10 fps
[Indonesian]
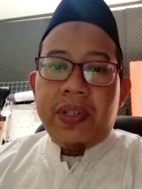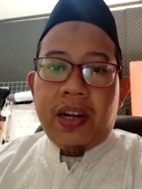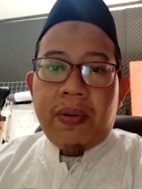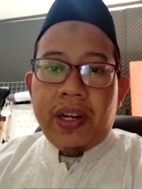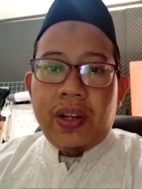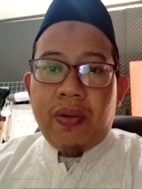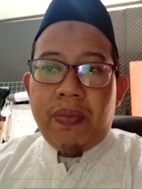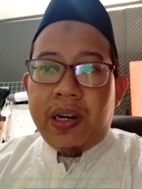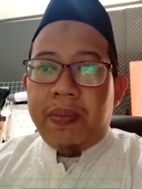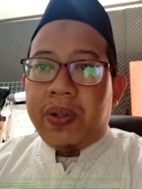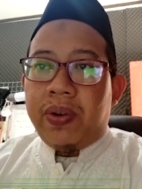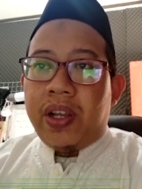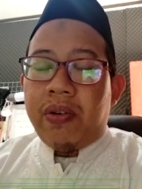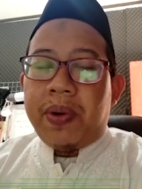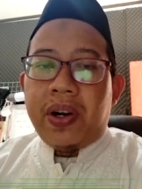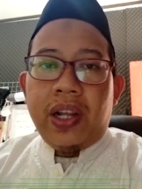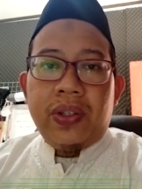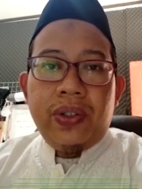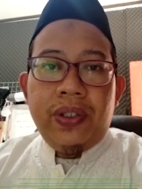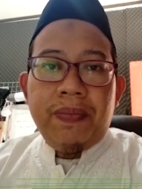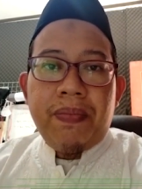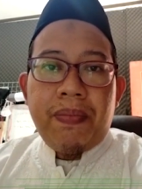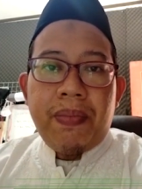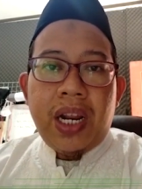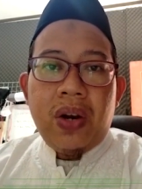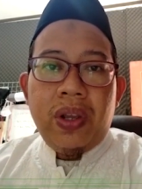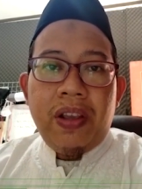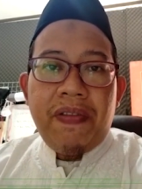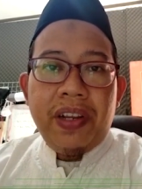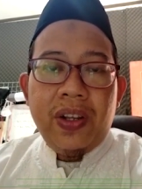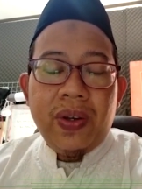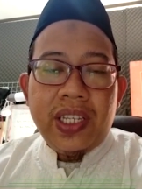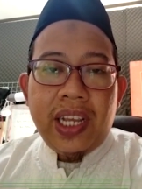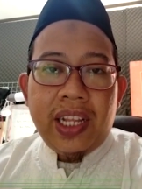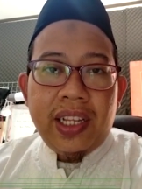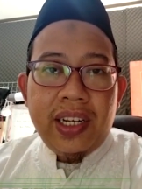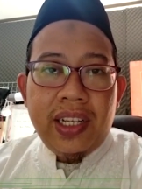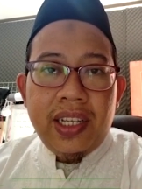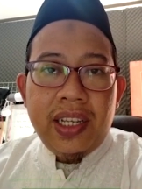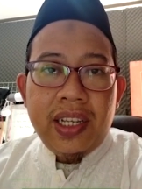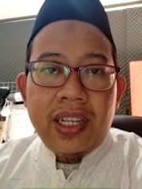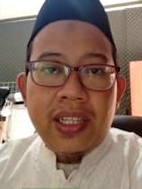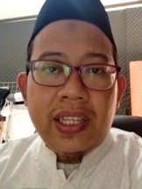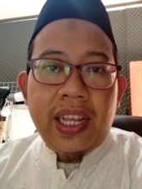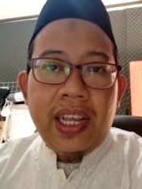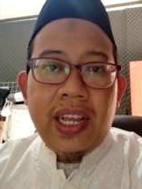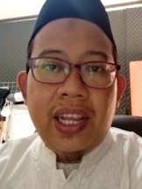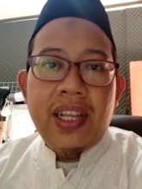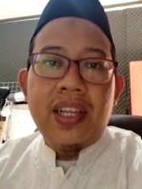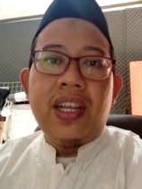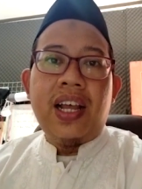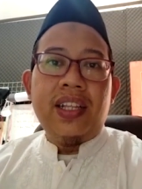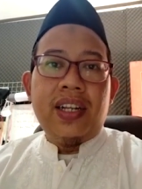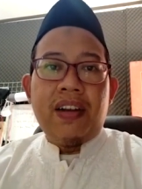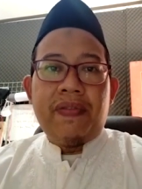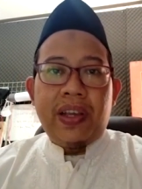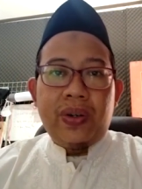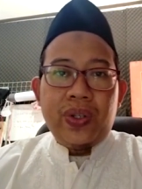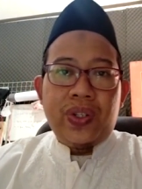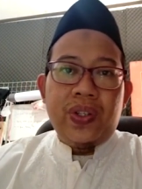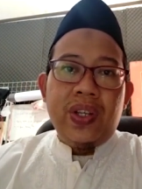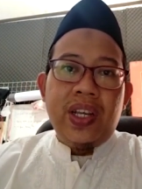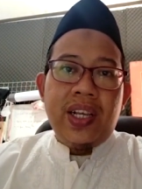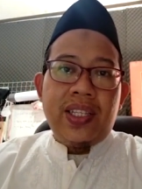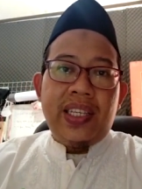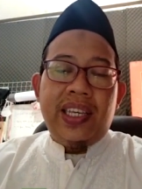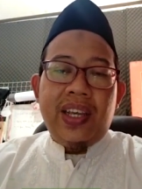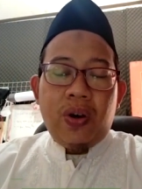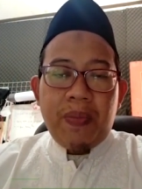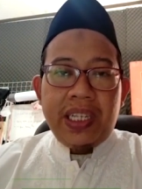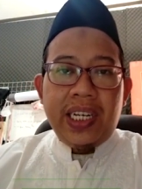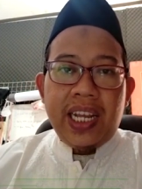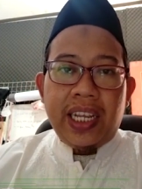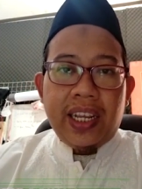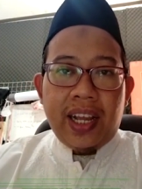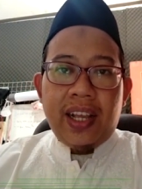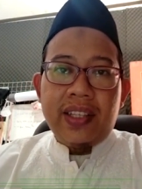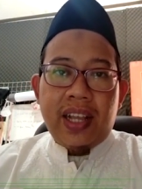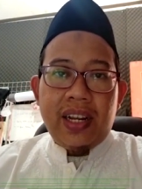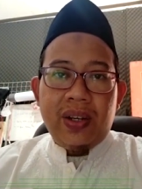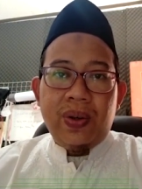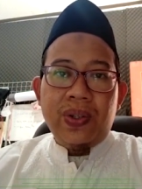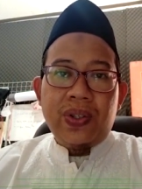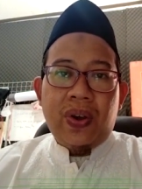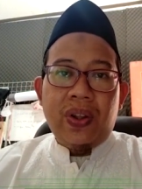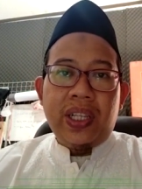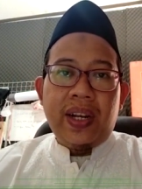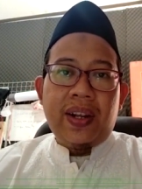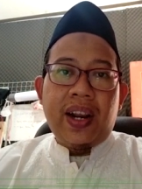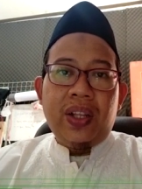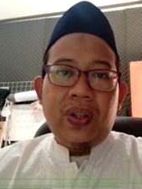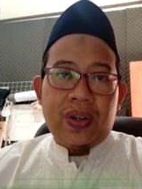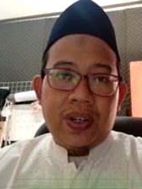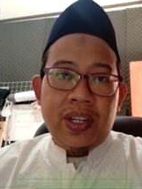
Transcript: Assalamualaikum warahmatullahi wabarakatuh Melalui video singkat ini Saya Adnan Virus CEO Medina Akikah sekaligus konten kreator